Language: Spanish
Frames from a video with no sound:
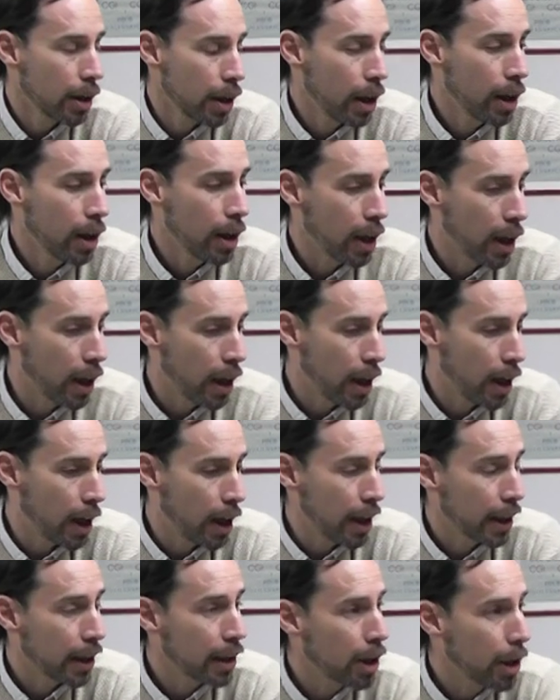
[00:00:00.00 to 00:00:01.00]
Es la,
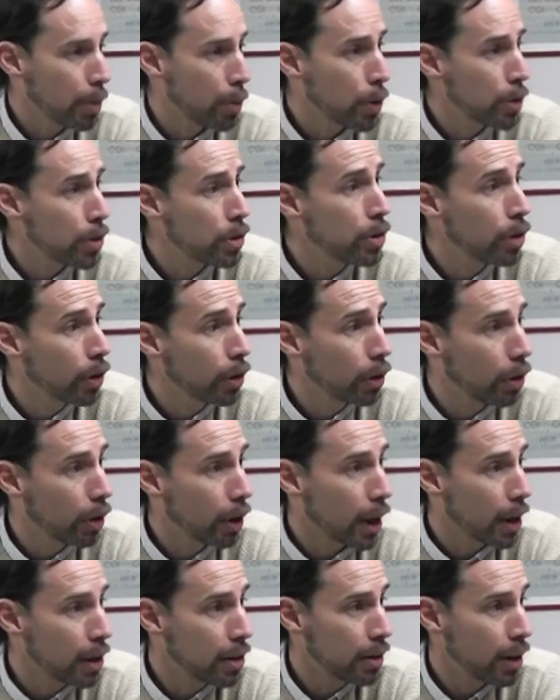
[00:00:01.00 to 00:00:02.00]
quinta exposición que
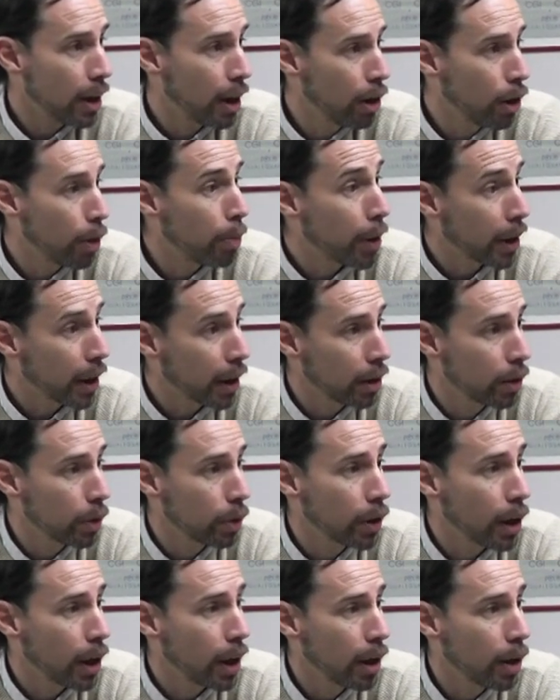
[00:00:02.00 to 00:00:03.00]
organizan los parques
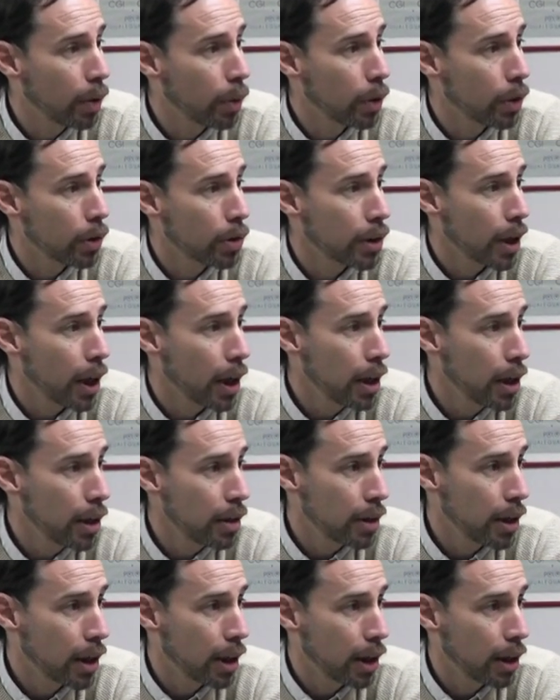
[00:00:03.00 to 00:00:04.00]
industriales de Buenos
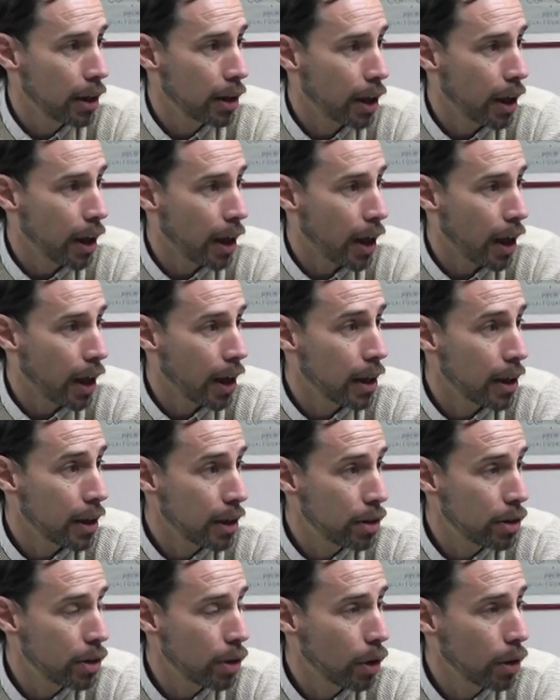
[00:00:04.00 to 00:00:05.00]
Aires y en esta
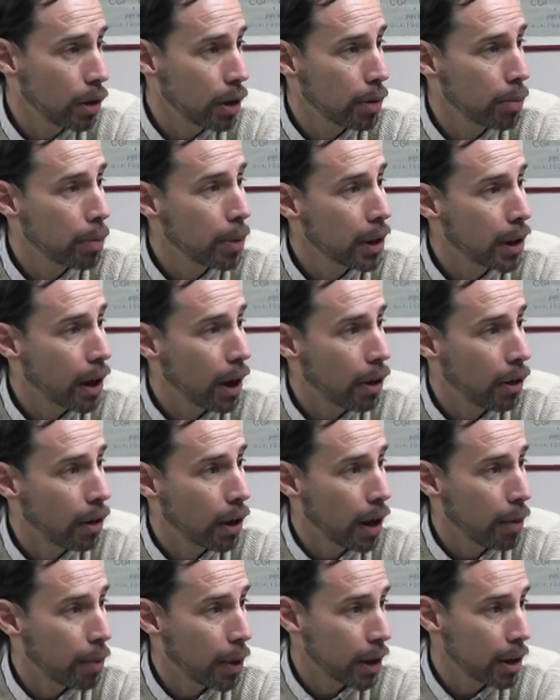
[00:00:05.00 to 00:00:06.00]
edición invitaron
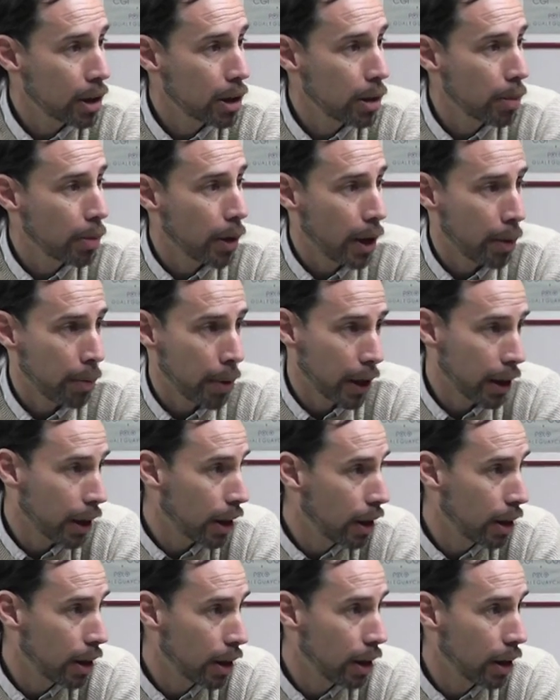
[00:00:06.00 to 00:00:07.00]
a participar a
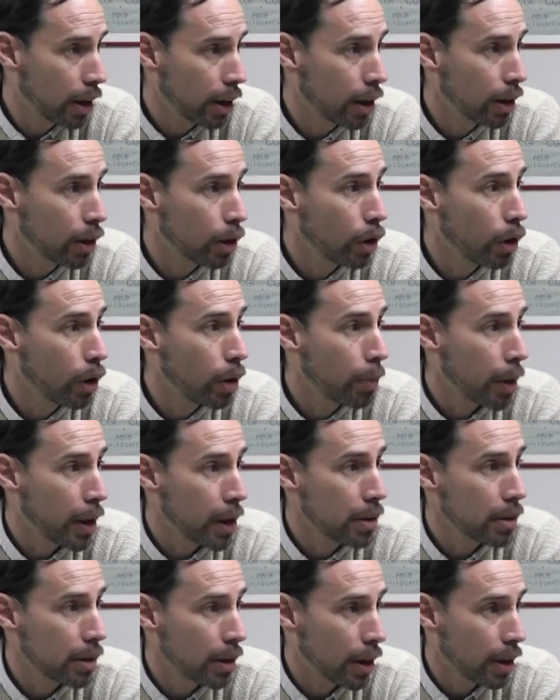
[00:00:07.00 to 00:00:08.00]
parques de, todo el
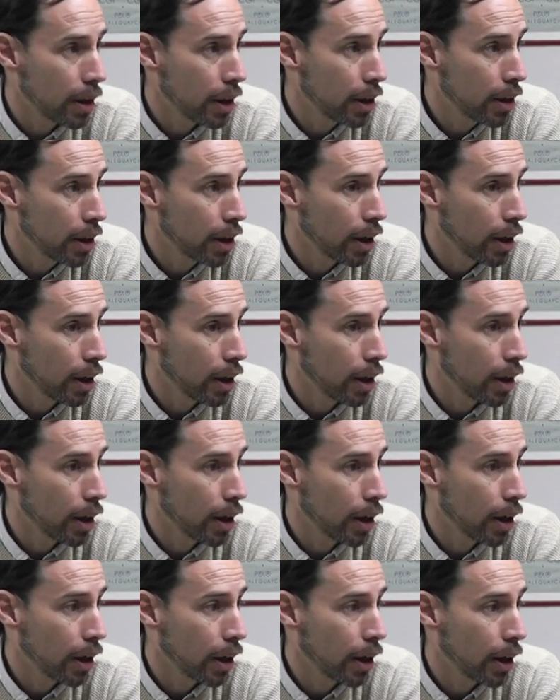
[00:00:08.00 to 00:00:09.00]
país.
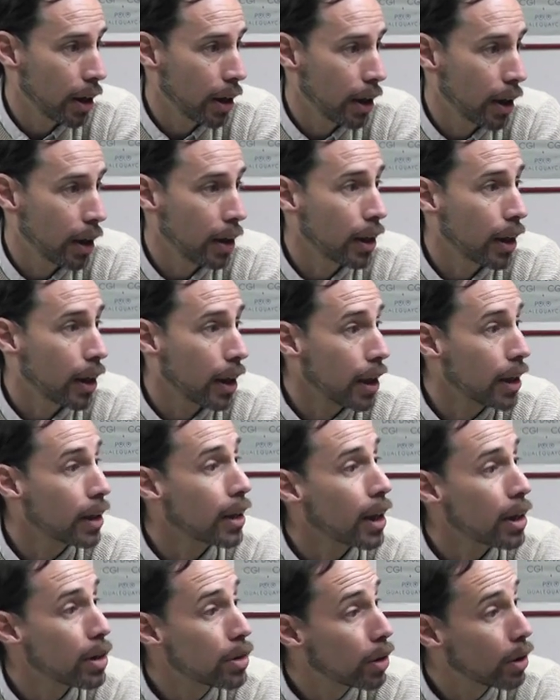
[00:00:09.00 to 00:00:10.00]
Este, en,
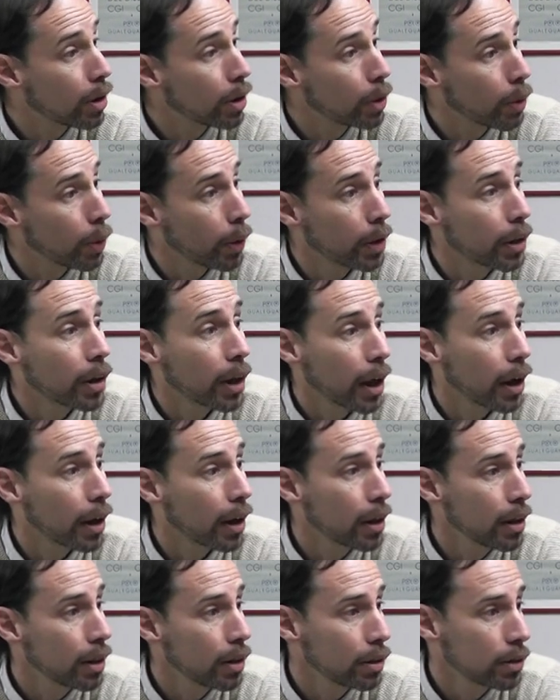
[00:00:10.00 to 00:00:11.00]
esta edición estuvo Entre
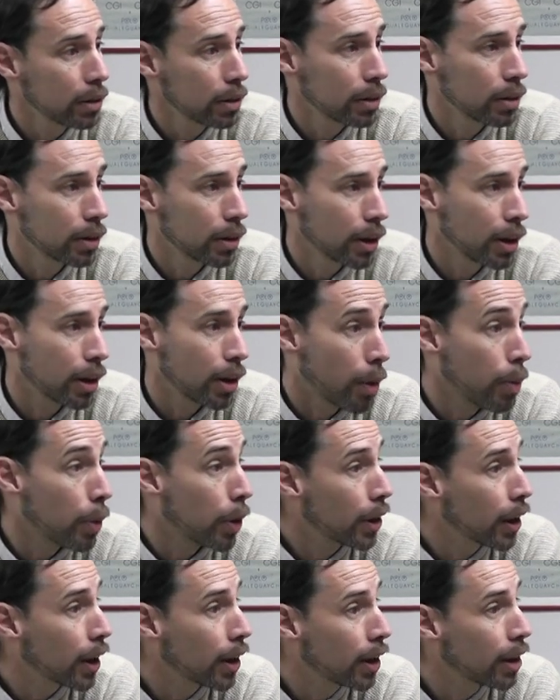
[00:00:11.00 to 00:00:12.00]
Ríos y como
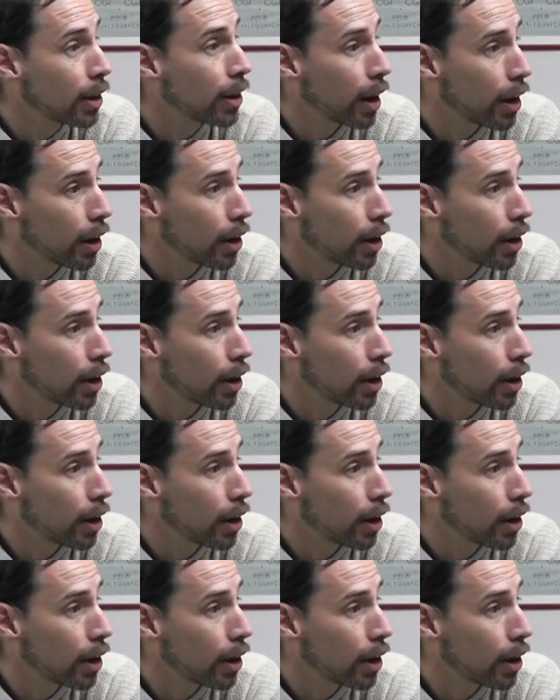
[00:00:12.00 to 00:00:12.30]
están de Entre